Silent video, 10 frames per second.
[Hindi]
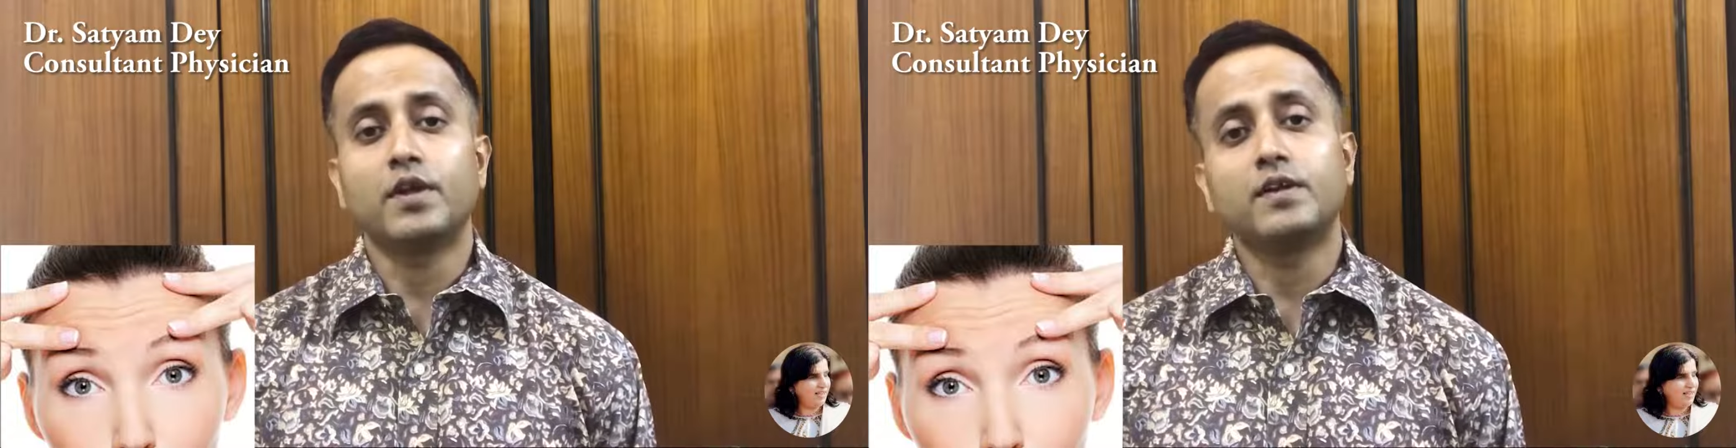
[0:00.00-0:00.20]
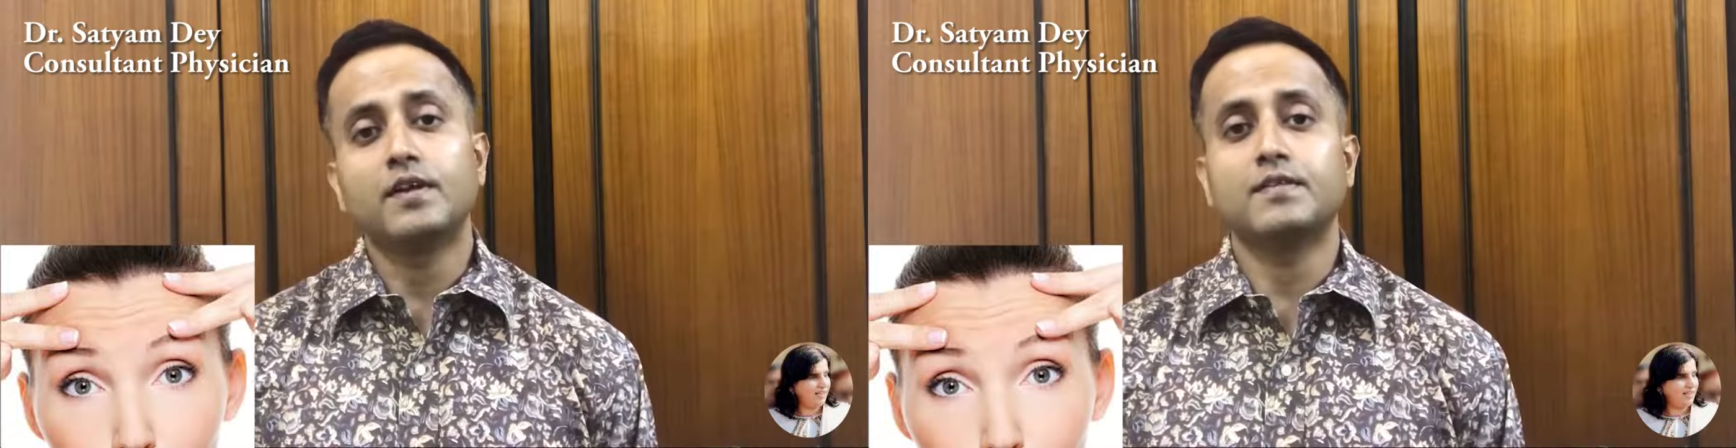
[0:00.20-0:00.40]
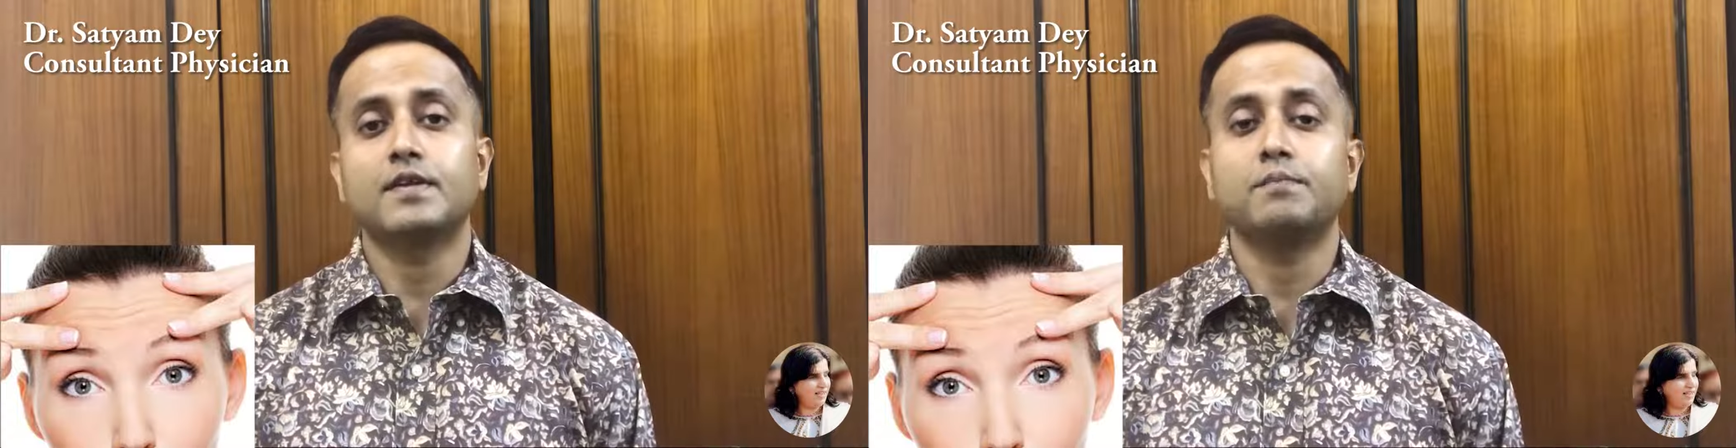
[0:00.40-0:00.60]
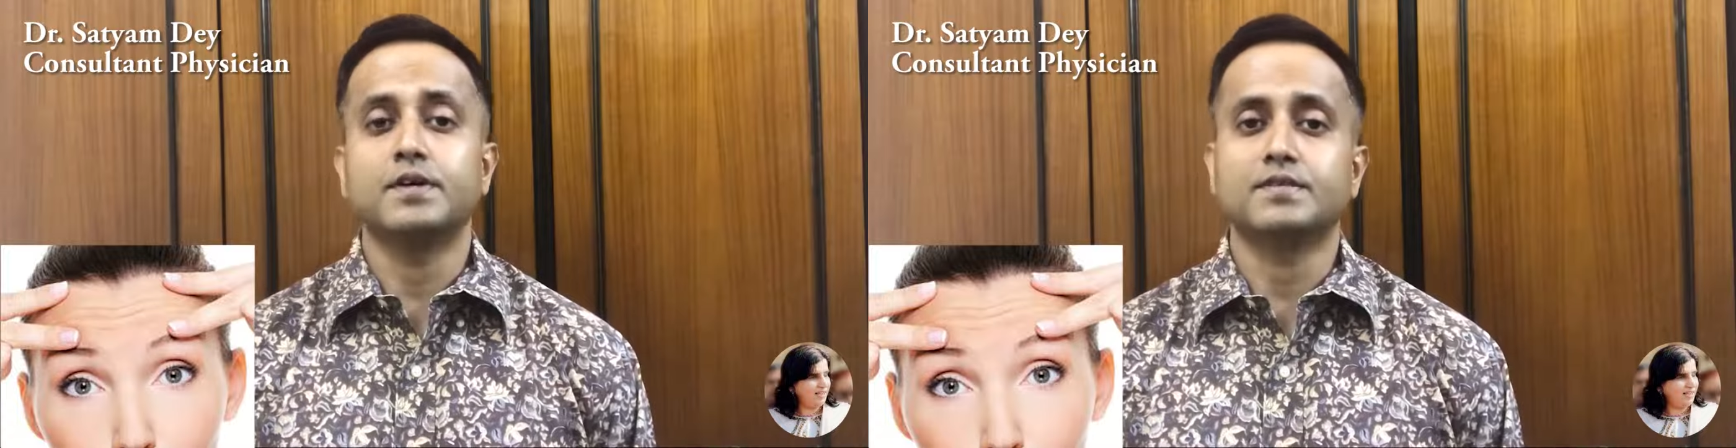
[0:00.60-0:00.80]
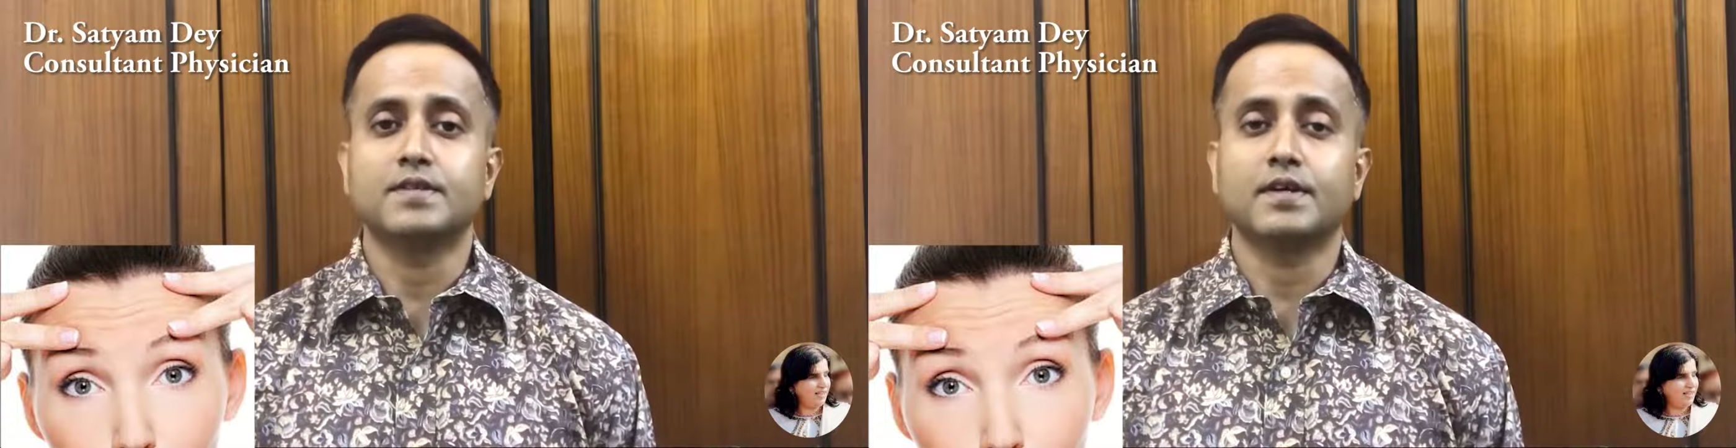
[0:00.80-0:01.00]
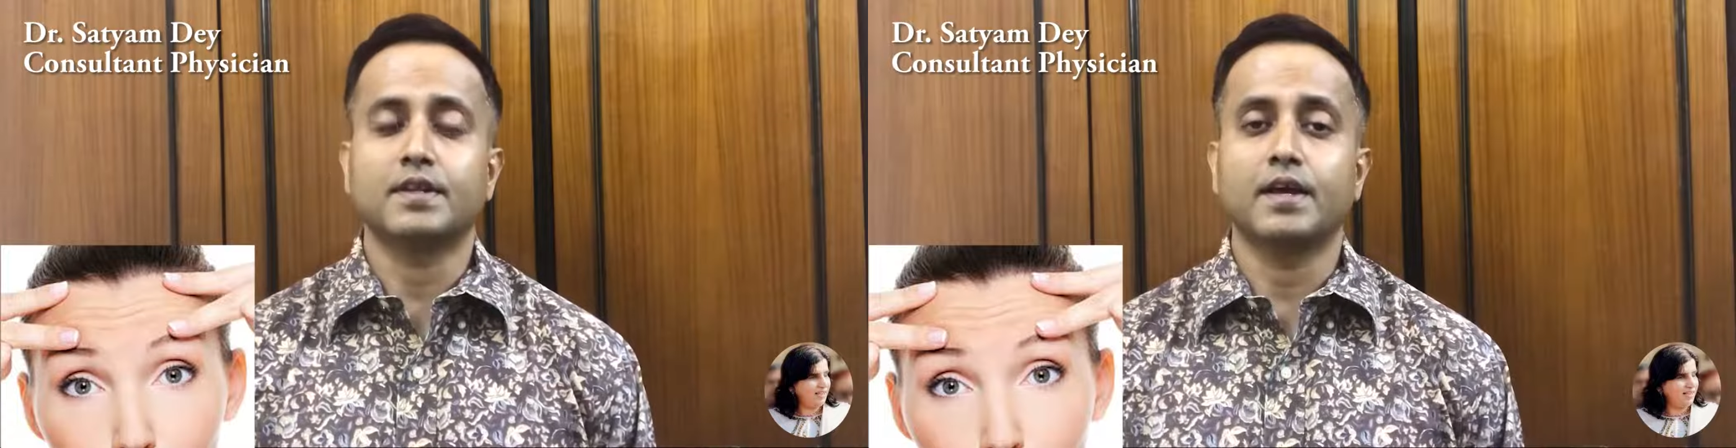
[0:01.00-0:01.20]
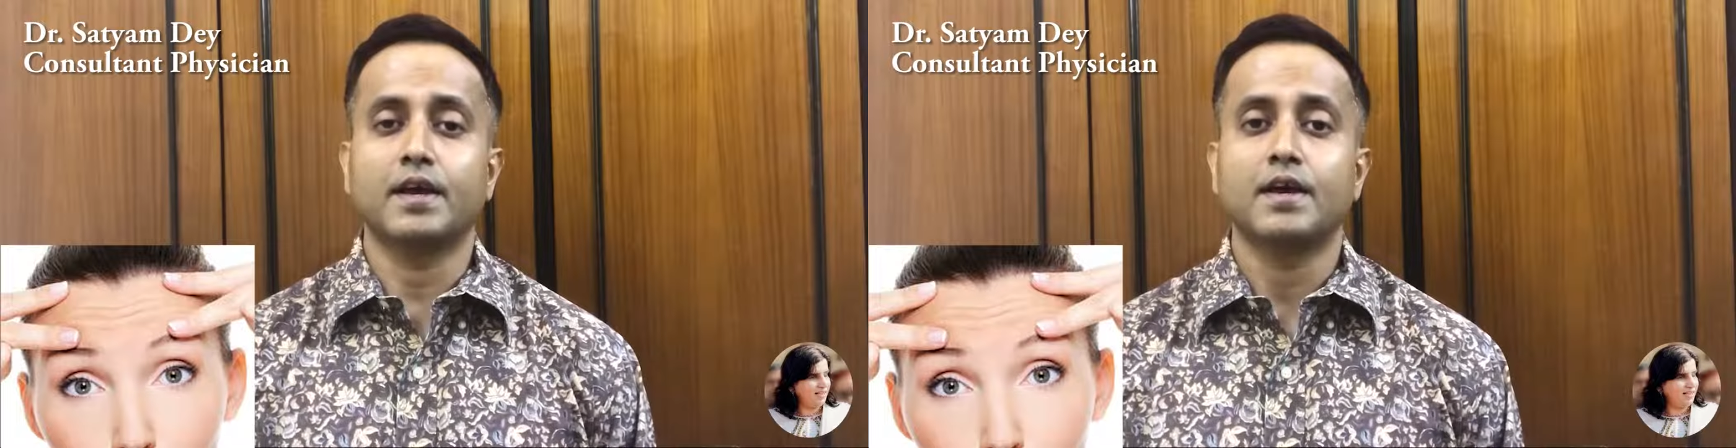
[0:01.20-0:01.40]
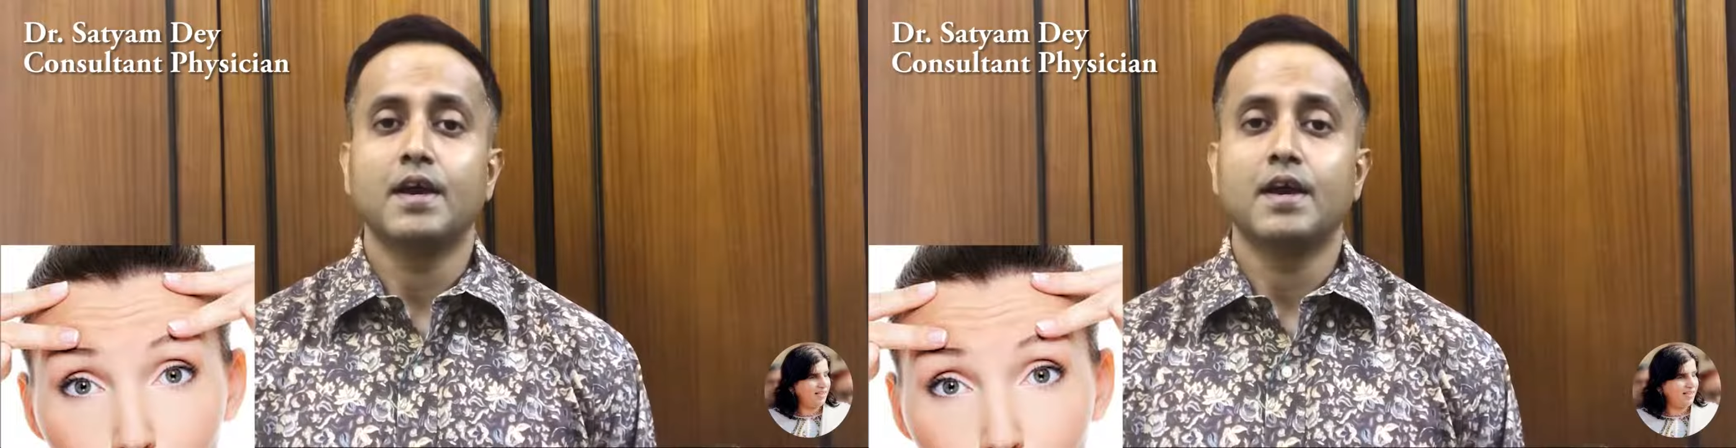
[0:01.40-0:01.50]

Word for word: वो रिंकल्स से बच सकते